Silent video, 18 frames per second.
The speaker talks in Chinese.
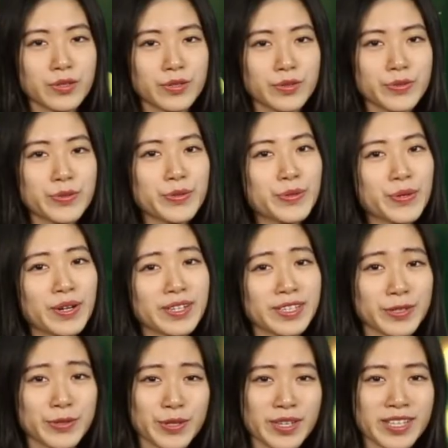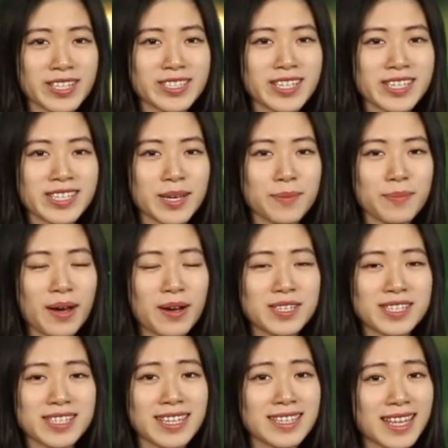如果你觉得这些
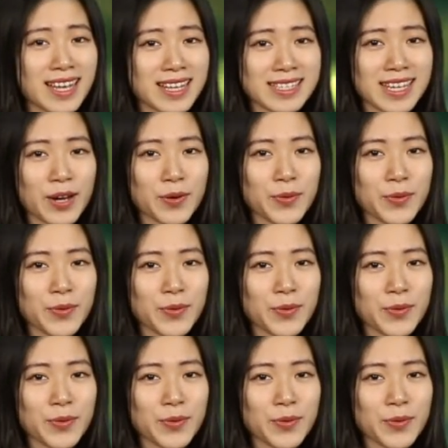帽子单价